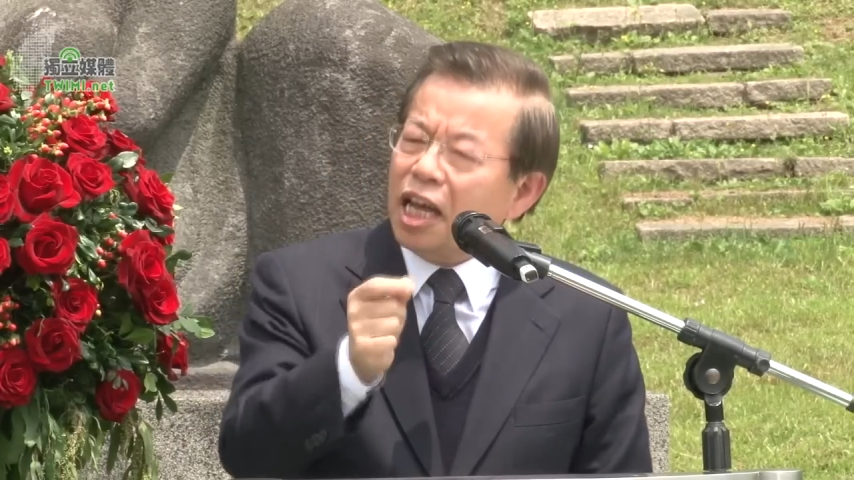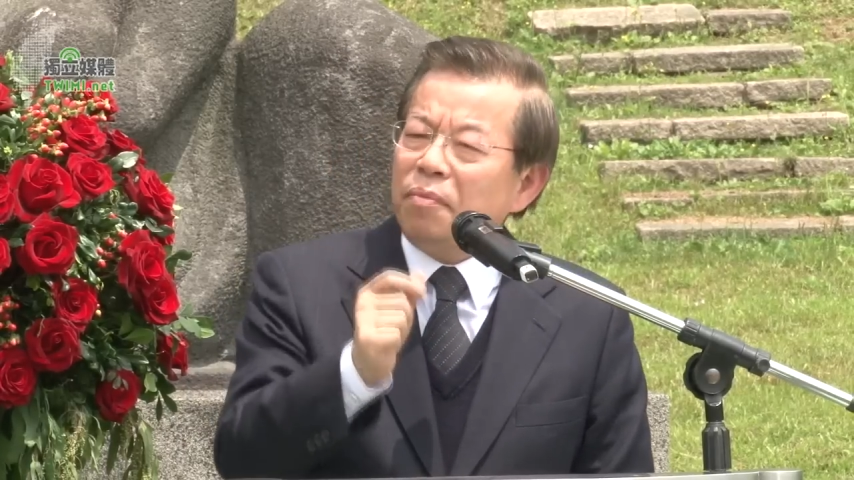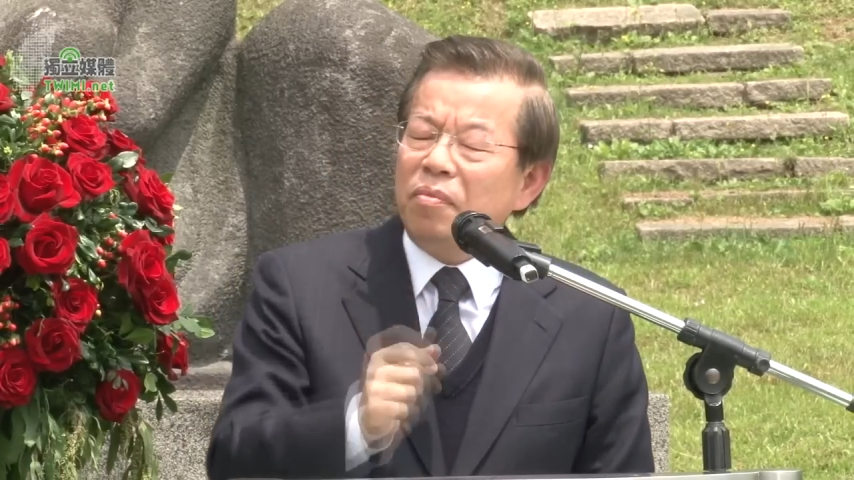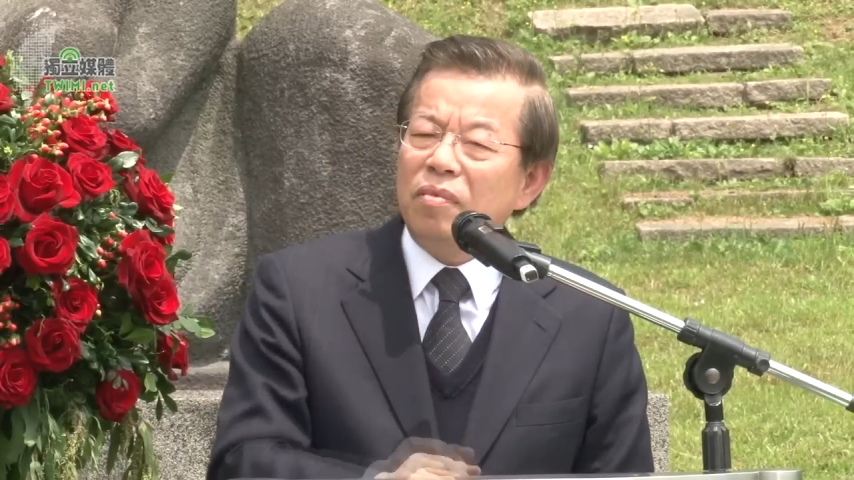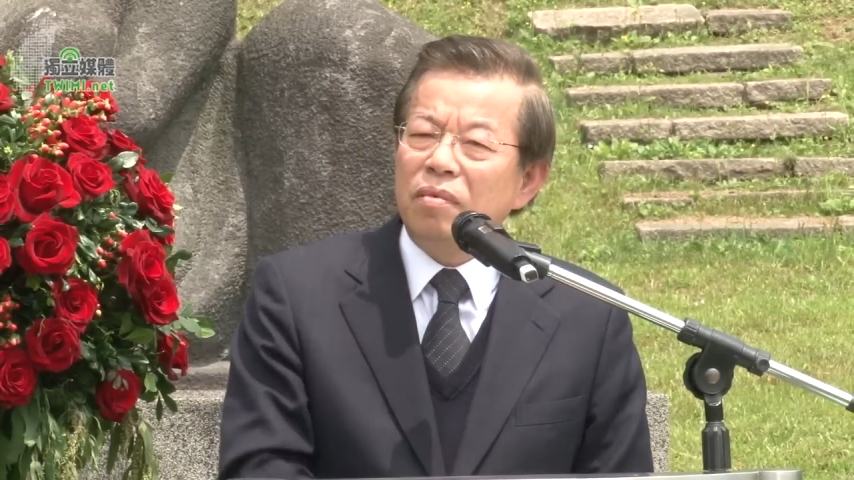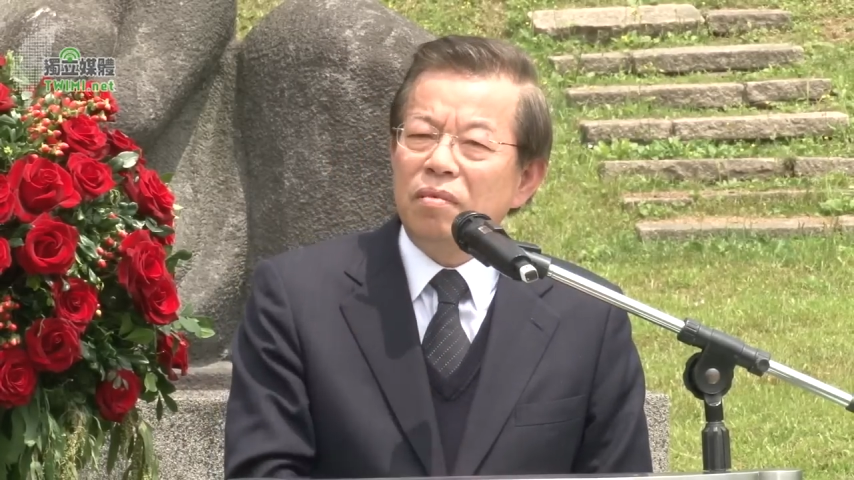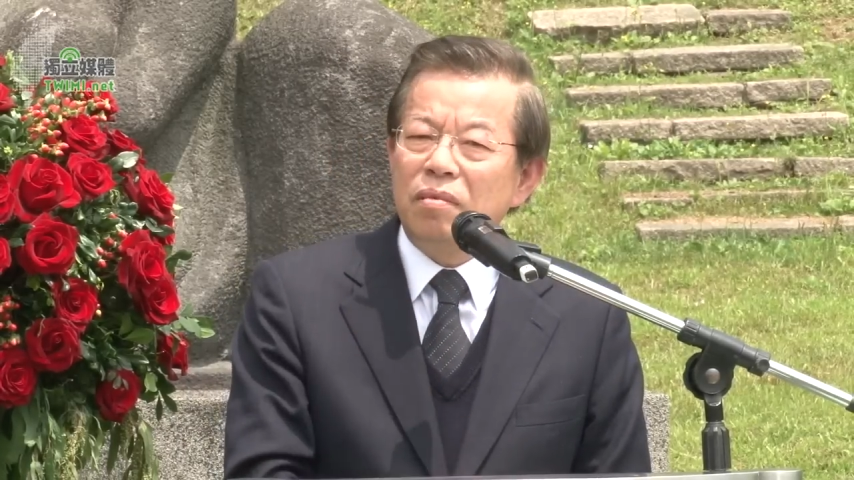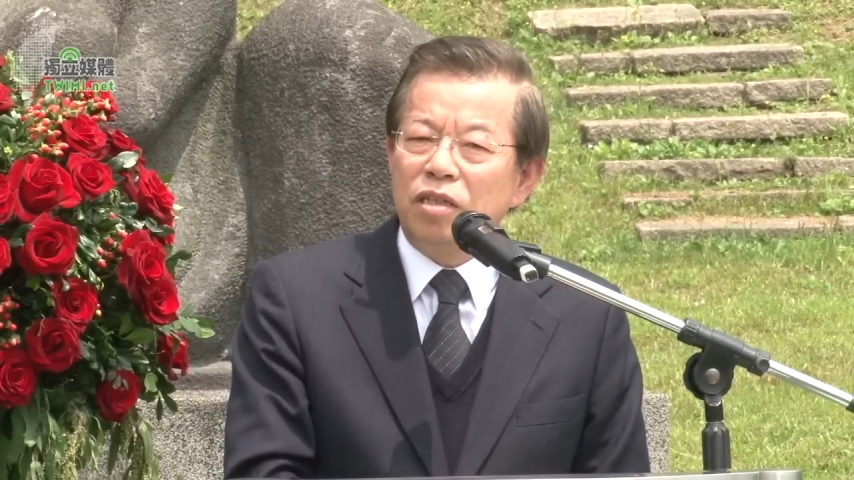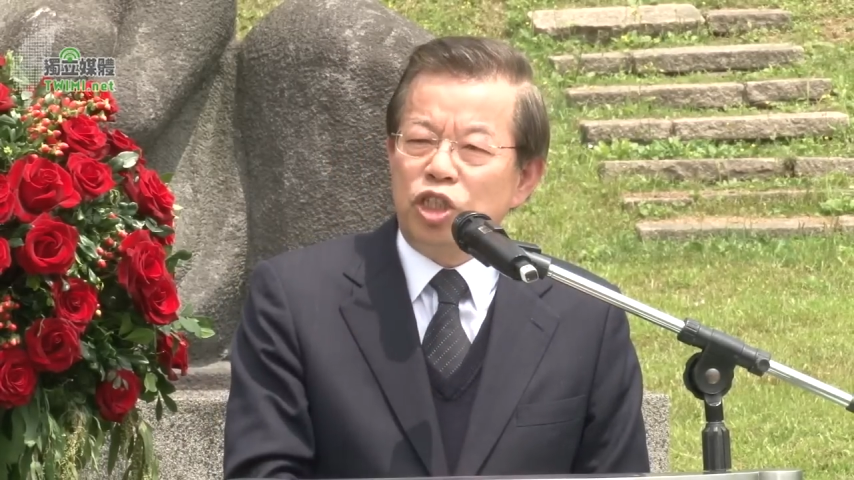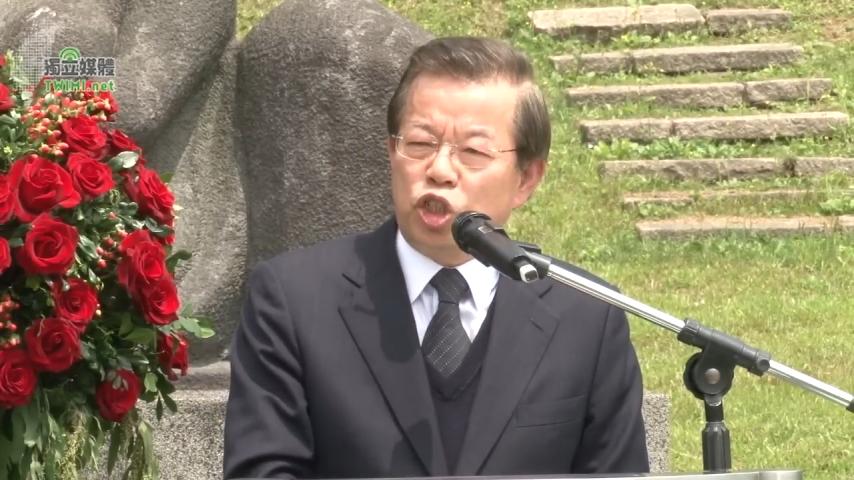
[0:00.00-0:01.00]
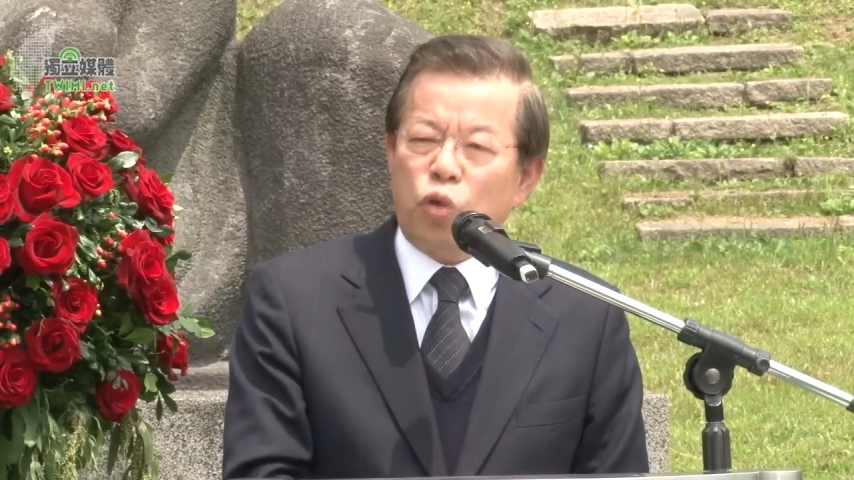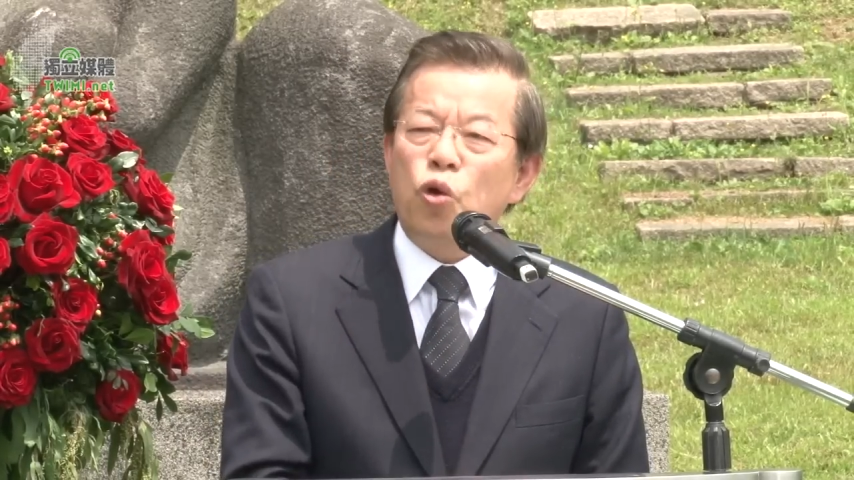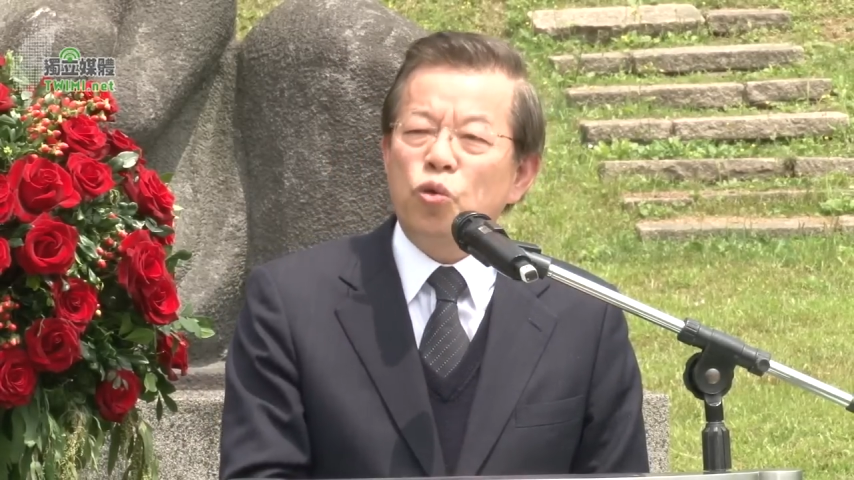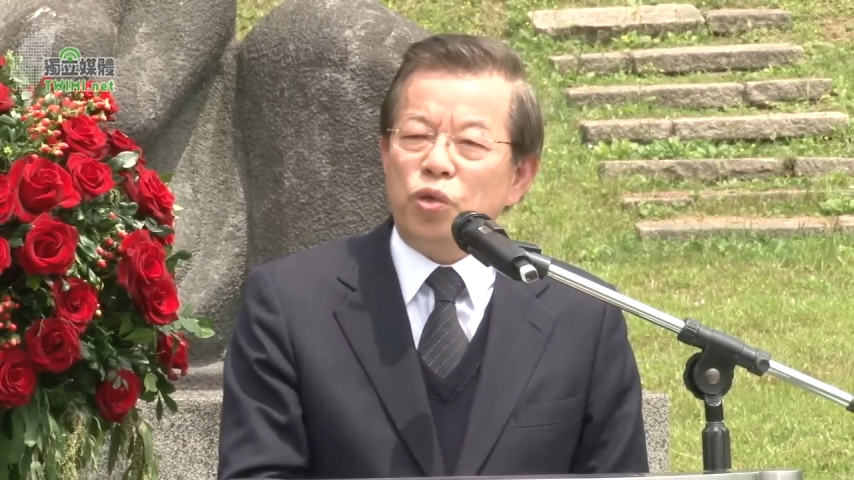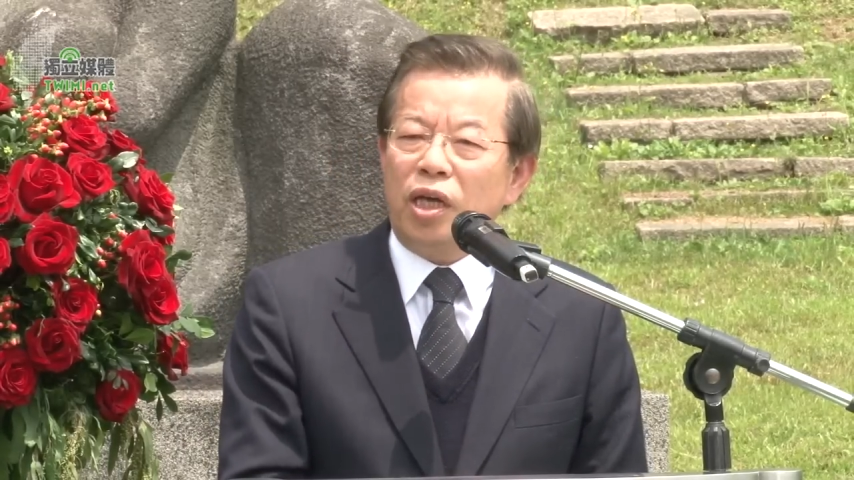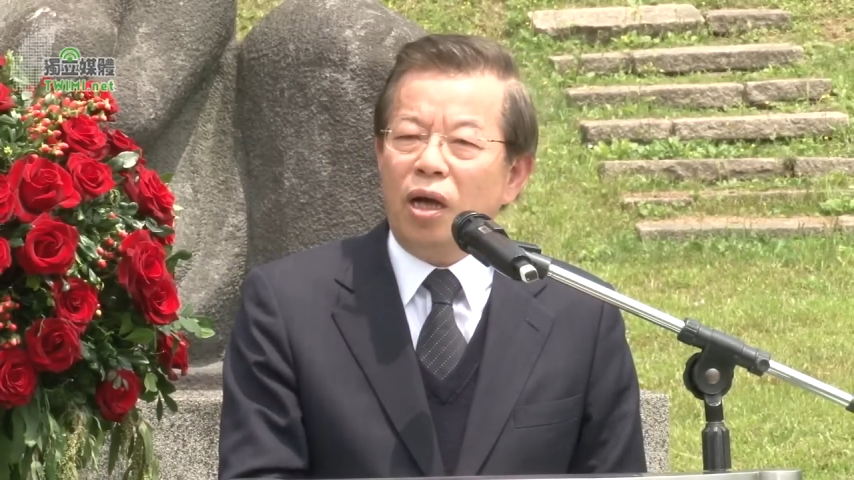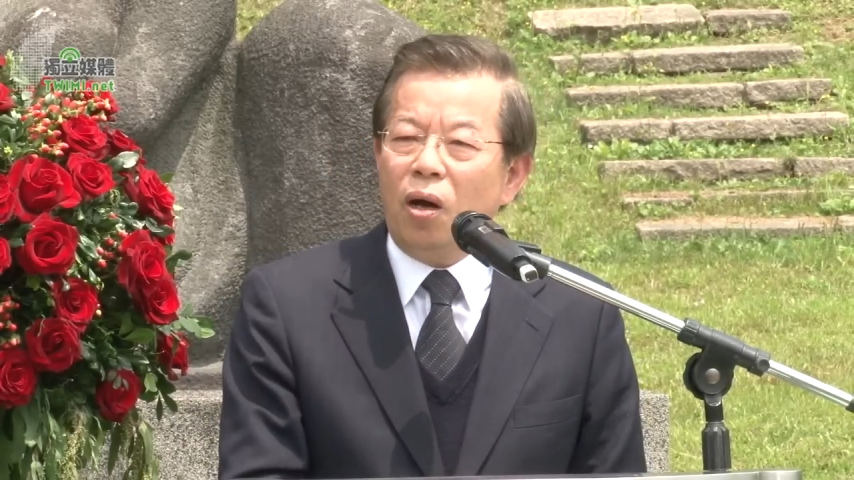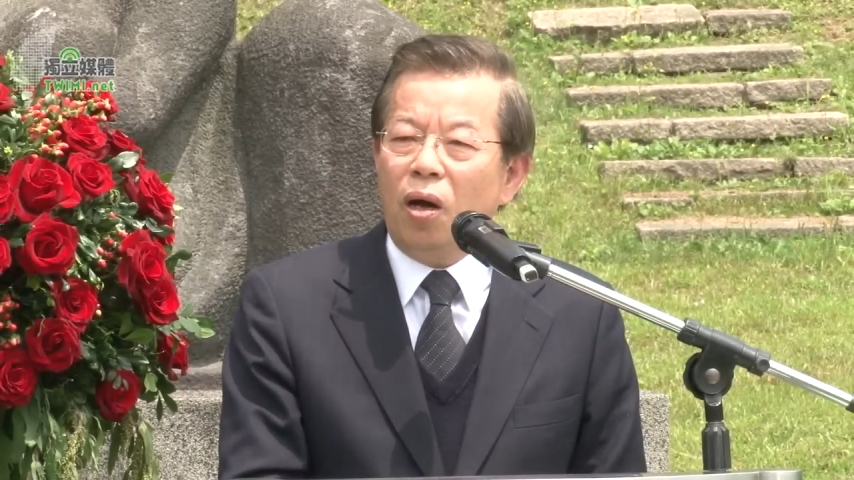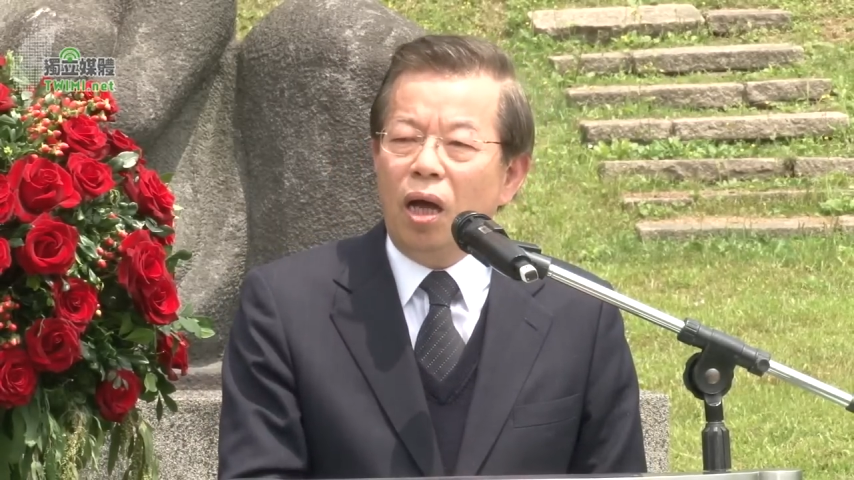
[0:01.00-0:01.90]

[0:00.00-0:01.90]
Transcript: 点是足可贵的吼。